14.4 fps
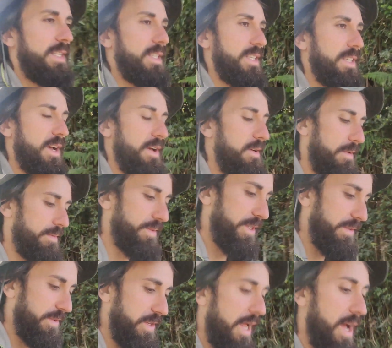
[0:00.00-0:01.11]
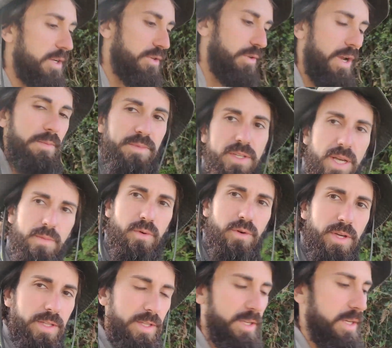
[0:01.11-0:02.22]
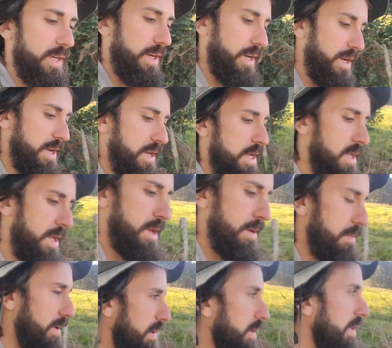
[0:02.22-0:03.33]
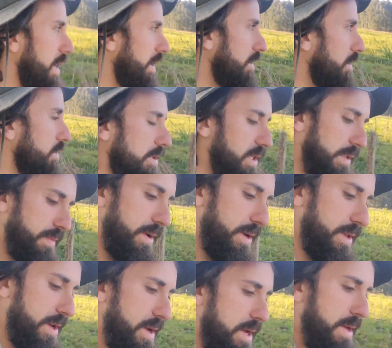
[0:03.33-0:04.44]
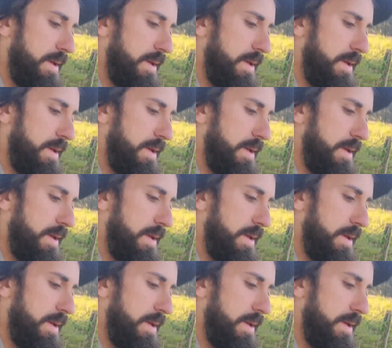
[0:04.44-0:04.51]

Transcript: C'est un petit village, voilà, un petit hameau qui était euh, pas loin de la côte en Espagne.